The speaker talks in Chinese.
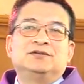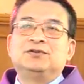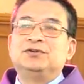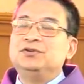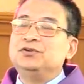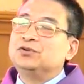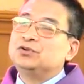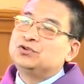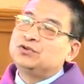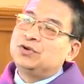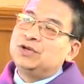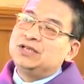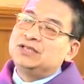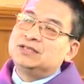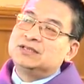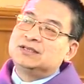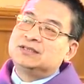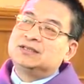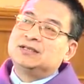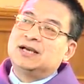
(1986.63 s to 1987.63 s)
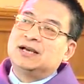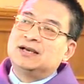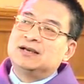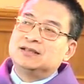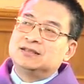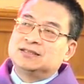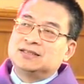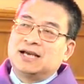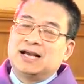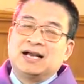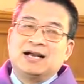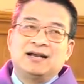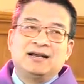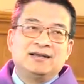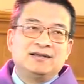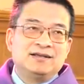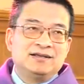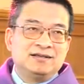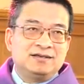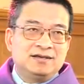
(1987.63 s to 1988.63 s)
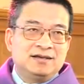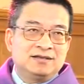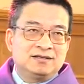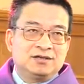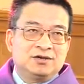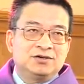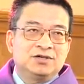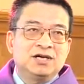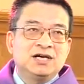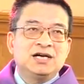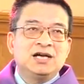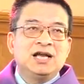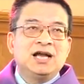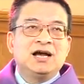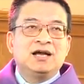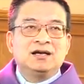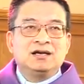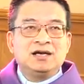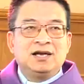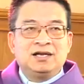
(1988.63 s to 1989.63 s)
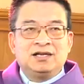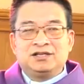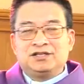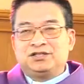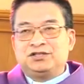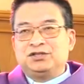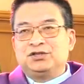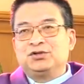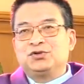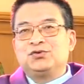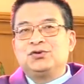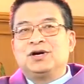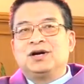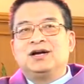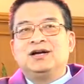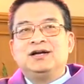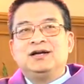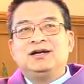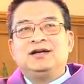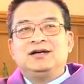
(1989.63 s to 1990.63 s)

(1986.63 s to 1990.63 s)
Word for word: 就是你用锤子啊砸凿成各样各样的形状，